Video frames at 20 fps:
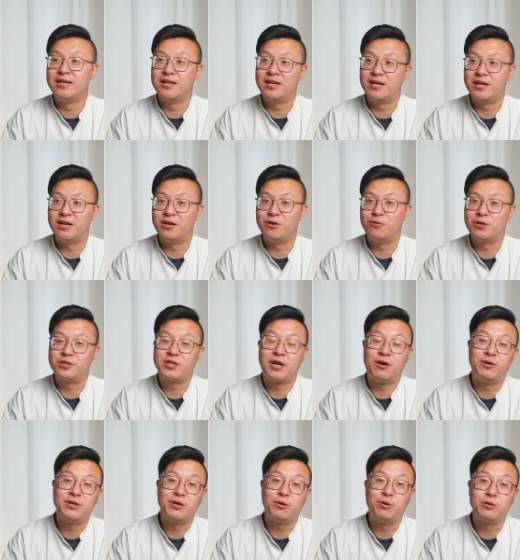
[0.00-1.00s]
呃，我
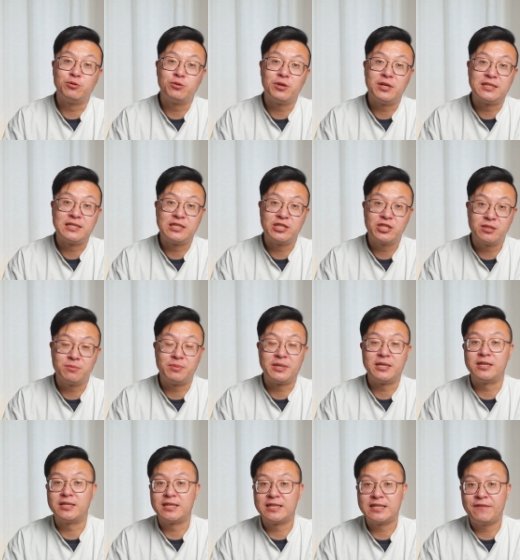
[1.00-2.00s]
想我也会做一期视
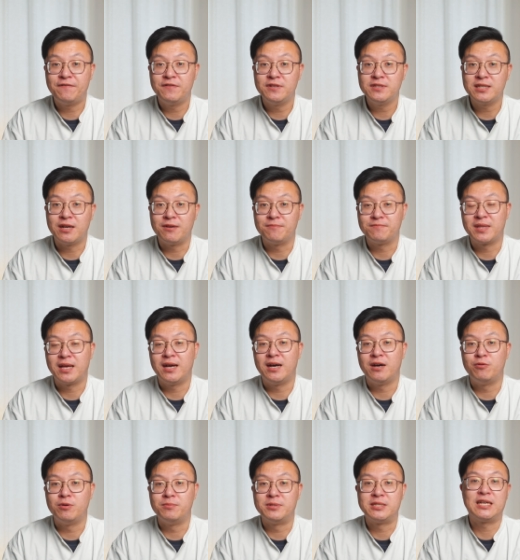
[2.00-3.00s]
频和大家分享。
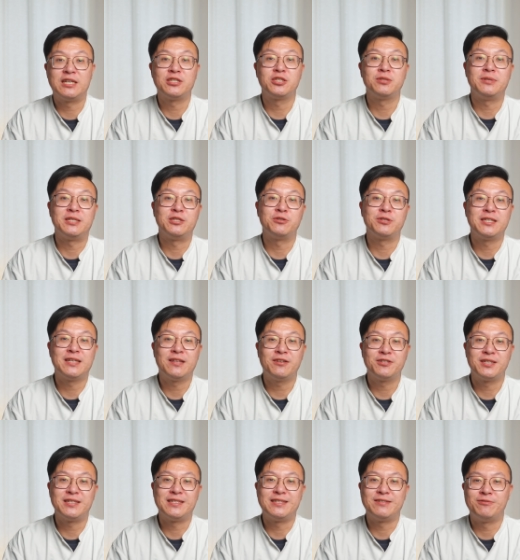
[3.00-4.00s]
那我们今天视频就先到
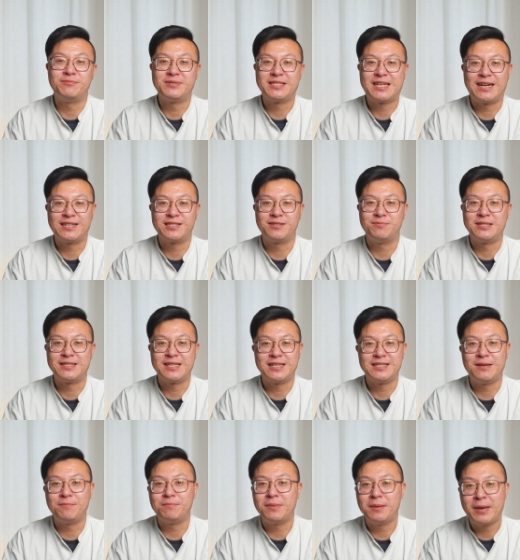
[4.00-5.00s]
这里，我们下个视频再
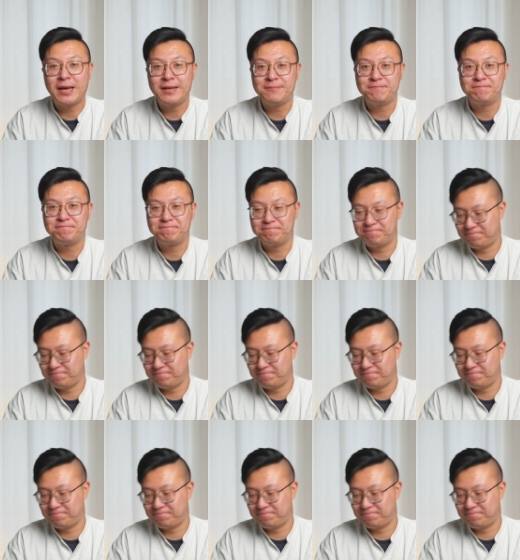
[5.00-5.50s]
见，拜拜。